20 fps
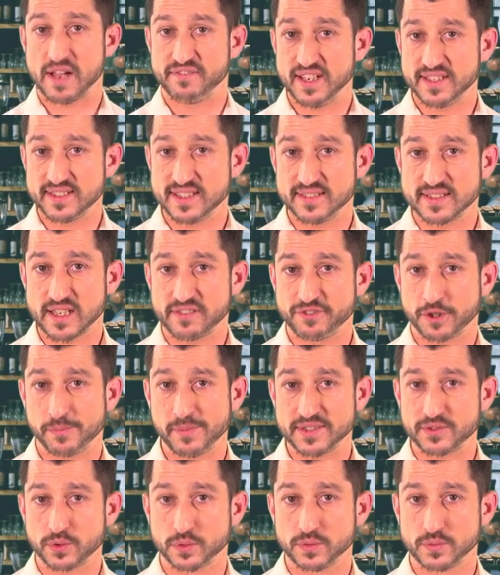Avec ces
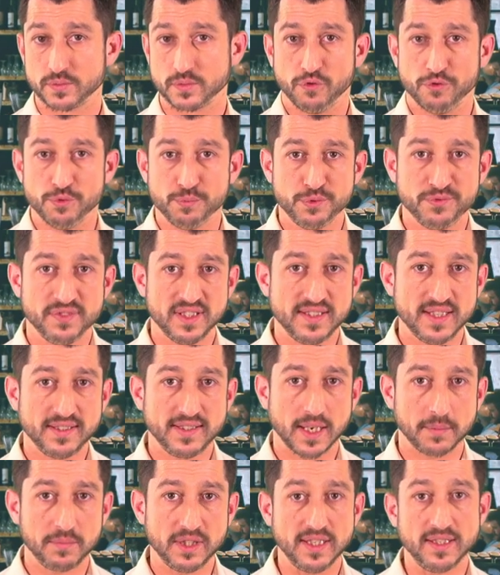informations, vous pouvez
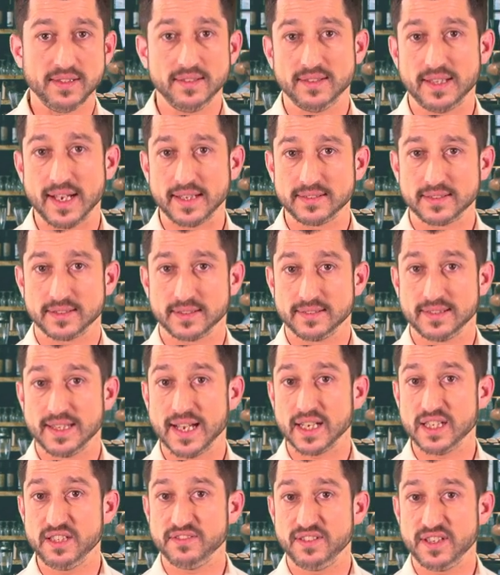déterminer une date
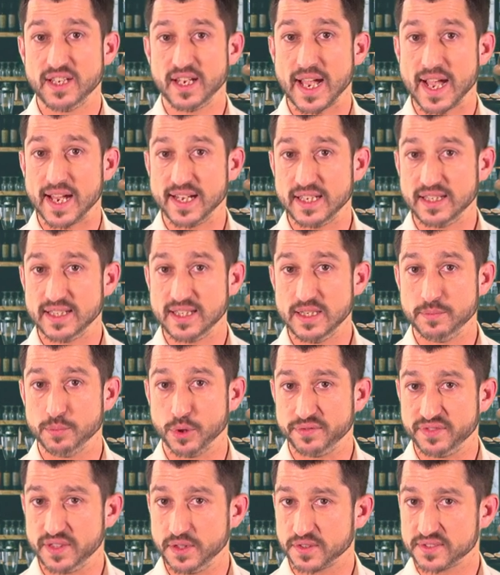d'arrivée à
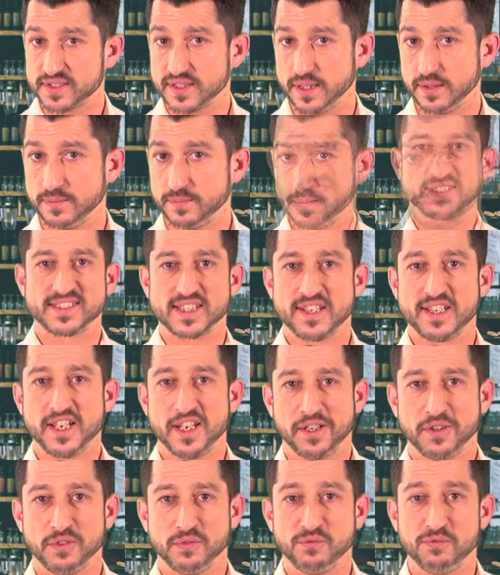l'équilibre financier. Ça y
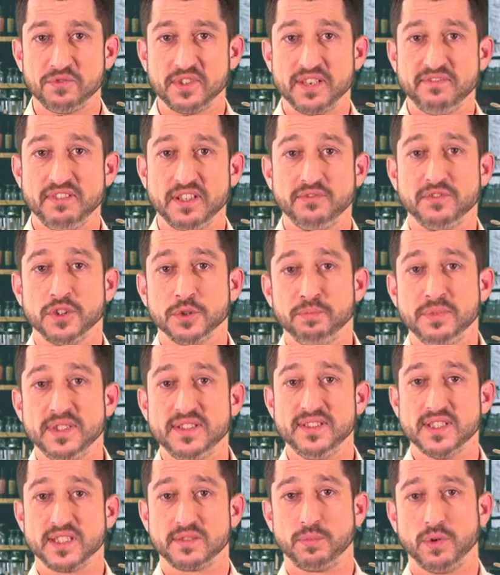est, vous avez votre
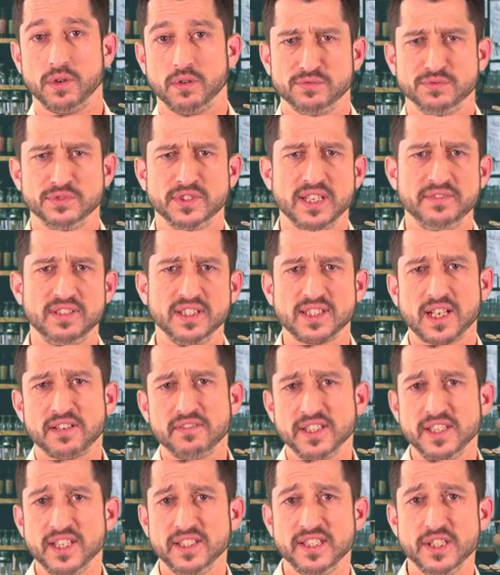business plan. Vous avez
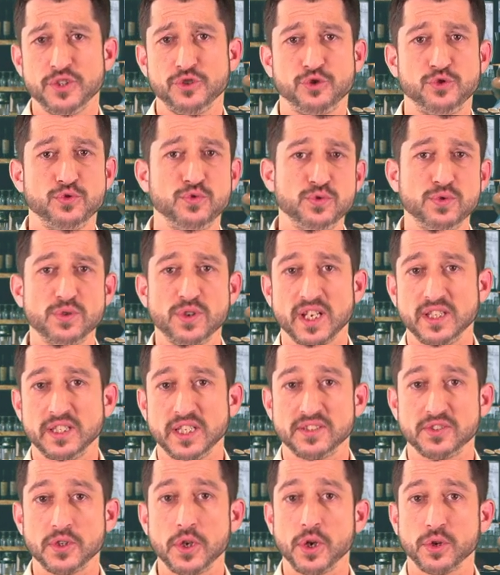travaillé des jours et
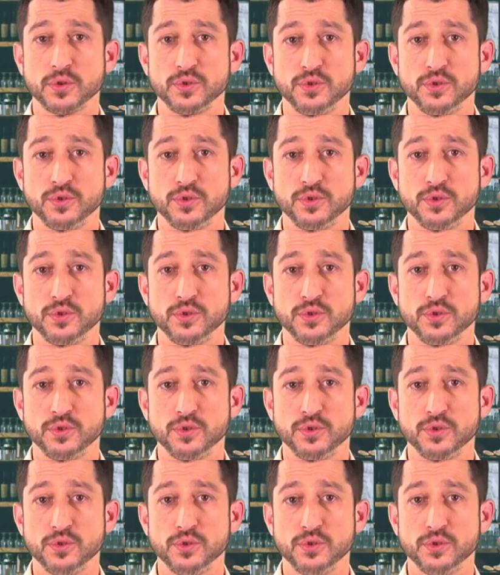des heures